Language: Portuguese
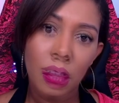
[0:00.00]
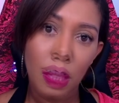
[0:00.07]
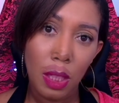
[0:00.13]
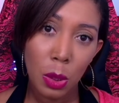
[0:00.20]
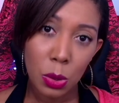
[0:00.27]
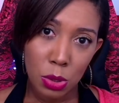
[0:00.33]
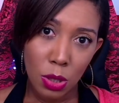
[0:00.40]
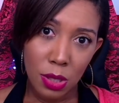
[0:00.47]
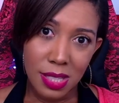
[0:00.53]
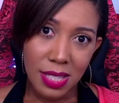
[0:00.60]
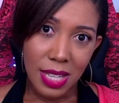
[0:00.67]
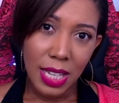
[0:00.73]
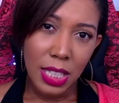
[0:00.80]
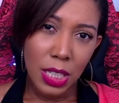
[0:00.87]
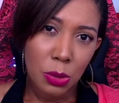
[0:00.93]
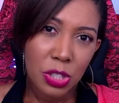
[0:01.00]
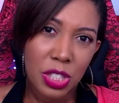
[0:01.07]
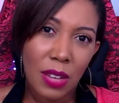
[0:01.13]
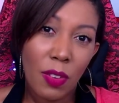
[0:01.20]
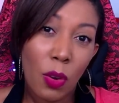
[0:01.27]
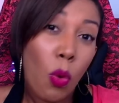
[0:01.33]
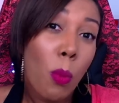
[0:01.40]
Eu só sei que eu
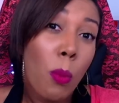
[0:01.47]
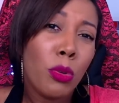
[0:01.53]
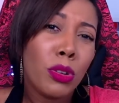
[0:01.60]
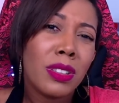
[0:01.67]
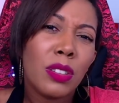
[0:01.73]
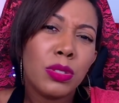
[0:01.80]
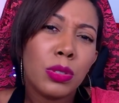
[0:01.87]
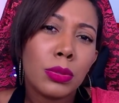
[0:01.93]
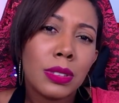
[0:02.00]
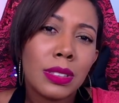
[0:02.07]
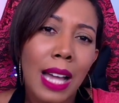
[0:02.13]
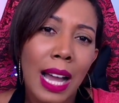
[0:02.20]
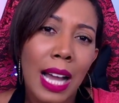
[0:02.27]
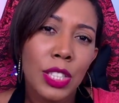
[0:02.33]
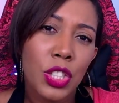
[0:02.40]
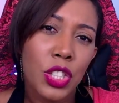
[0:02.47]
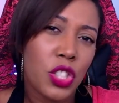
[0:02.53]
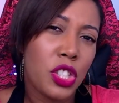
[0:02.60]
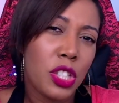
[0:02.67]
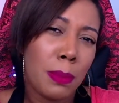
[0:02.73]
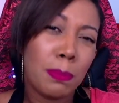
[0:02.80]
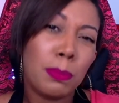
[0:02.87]
estava com muita vontade
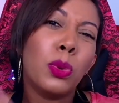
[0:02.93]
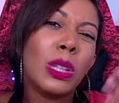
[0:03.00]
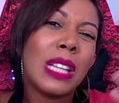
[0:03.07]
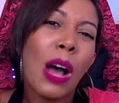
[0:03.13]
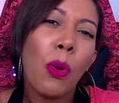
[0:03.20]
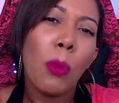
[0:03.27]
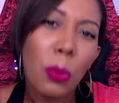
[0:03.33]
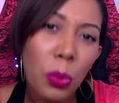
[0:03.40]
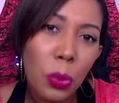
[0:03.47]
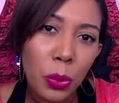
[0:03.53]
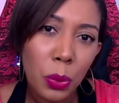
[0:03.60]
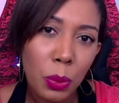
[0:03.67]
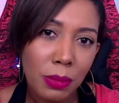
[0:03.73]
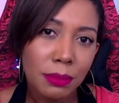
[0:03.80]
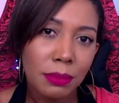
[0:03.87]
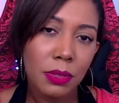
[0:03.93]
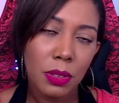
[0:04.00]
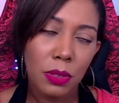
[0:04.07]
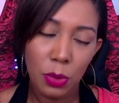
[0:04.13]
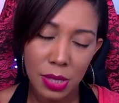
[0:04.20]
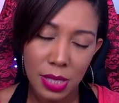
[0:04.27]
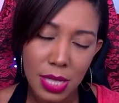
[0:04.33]
de pular o muro.
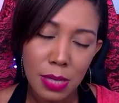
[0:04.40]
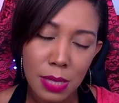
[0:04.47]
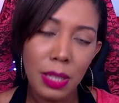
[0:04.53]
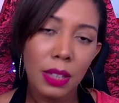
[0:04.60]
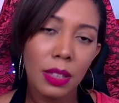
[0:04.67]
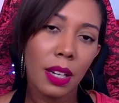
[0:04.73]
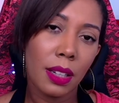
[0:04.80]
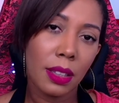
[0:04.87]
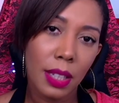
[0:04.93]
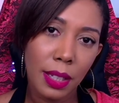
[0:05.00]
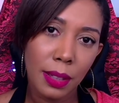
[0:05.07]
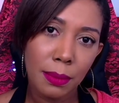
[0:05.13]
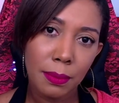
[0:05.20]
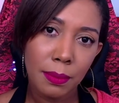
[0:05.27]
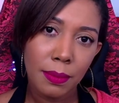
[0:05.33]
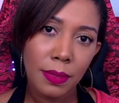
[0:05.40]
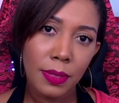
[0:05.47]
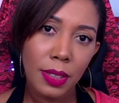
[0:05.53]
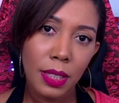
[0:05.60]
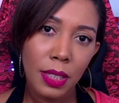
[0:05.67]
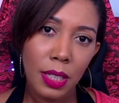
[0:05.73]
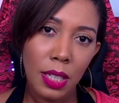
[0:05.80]
Vocês me entendem.
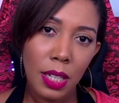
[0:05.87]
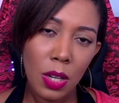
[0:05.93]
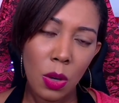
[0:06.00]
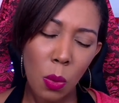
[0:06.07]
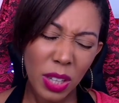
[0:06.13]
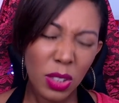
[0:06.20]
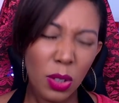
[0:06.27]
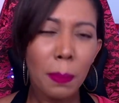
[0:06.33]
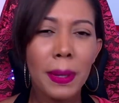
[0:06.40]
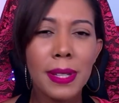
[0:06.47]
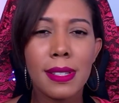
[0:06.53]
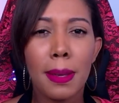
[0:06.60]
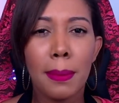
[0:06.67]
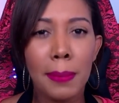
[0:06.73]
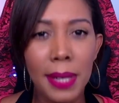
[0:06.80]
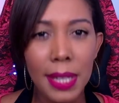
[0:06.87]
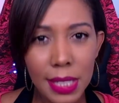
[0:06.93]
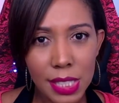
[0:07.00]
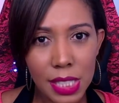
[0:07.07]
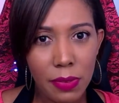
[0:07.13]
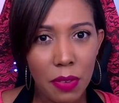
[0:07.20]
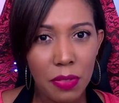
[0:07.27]
Quando eu percebi que
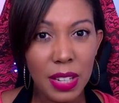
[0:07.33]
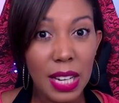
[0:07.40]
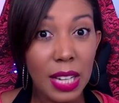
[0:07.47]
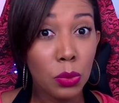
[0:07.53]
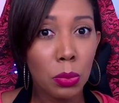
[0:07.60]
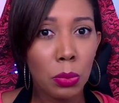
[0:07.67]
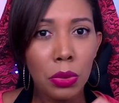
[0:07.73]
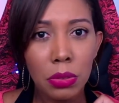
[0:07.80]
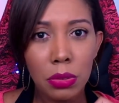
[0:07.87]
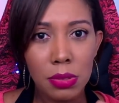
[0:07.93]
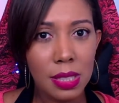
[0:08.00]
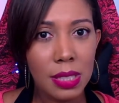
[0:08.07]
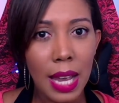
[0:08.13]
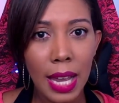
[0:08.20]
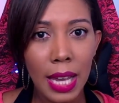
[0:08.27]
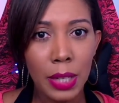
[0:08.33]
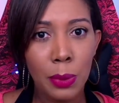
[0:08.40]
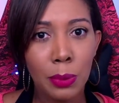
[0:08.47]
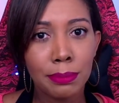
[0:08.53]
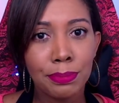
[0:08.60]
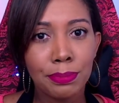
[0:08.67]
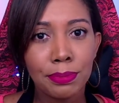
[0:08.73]
estava ficando muito
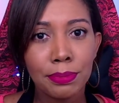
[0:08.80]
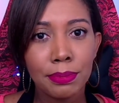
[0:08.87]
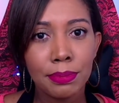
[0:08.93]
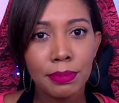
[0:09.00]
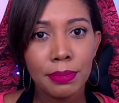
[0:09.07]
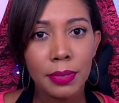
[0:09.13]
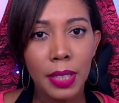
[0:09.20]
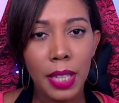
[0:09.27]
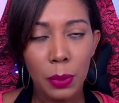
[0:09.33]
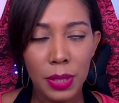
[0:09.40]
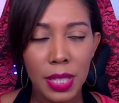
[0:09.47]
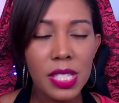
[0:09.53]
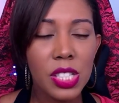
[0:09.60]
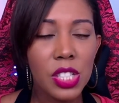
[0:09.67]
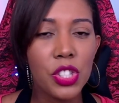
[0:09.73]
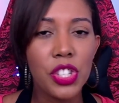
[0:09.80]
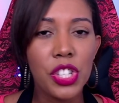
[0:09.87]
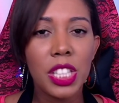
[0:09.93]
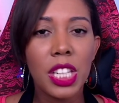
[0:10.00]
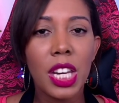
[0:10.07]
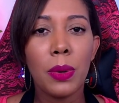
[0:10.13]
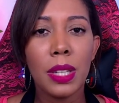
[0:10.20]
sério, eu decidi
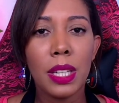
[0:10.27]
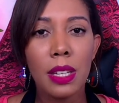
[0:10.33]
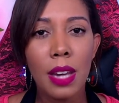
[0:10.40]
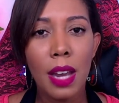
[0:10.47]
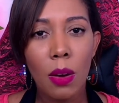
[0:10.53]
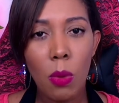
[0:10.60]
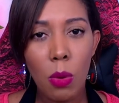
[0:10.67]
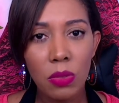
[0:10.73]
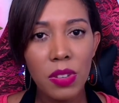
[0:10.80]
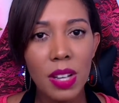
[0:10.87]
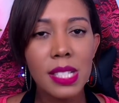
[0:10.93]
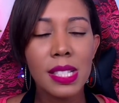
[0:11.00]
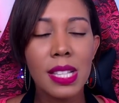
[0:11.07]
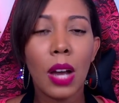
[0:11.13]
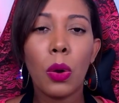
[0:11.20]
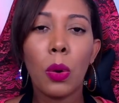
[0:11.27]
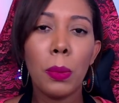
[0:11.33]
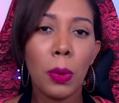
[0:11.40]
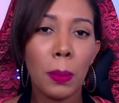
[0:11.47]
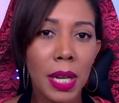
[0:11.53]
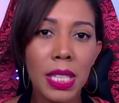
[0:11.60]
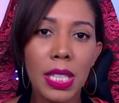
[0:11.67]
que eu iria conversar com
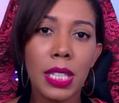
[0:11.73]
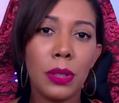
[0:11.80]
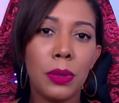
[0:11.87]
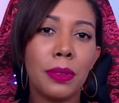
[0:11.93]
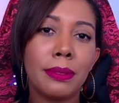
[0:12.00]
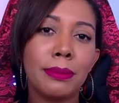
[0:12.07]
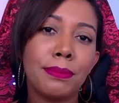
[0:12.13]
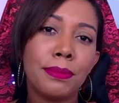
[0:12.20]
meu marido.